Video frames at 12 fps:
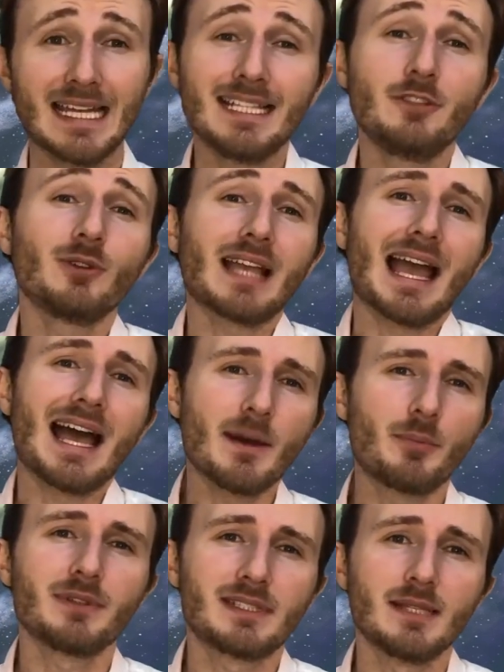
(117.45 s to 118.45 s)
Il est donc
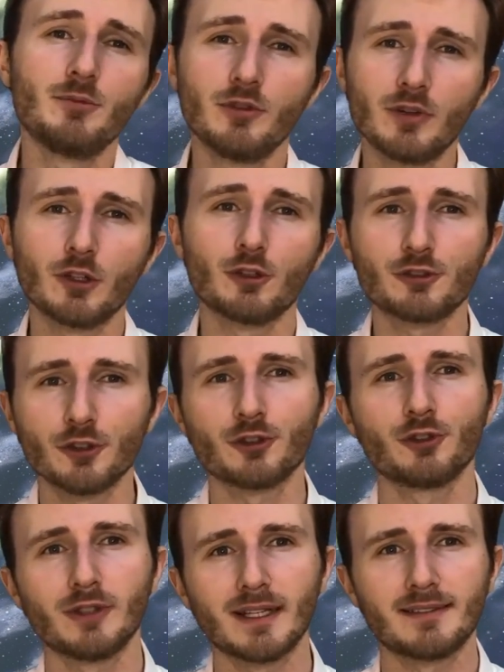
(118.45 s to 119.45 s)
impossible de voir le centre
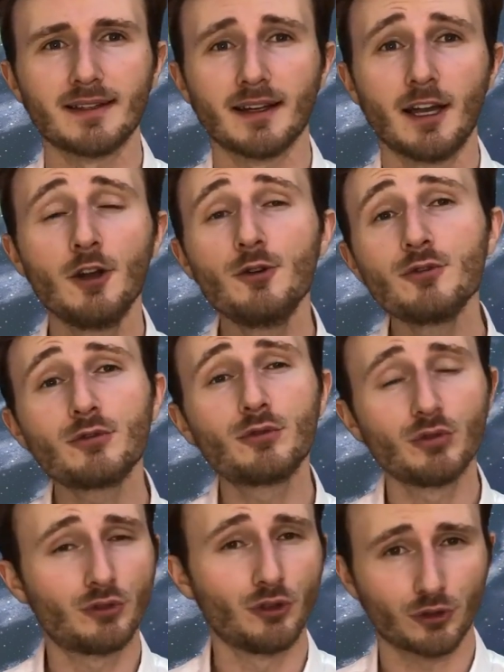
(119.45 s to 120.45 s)
de la Terre ou
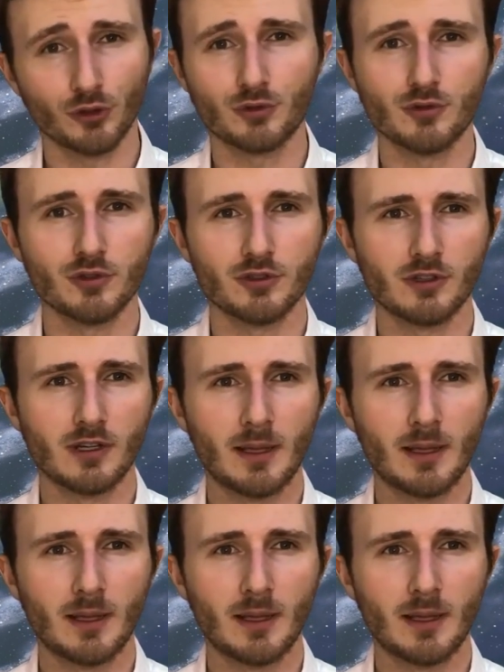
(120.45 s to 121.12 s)
toute autre couche.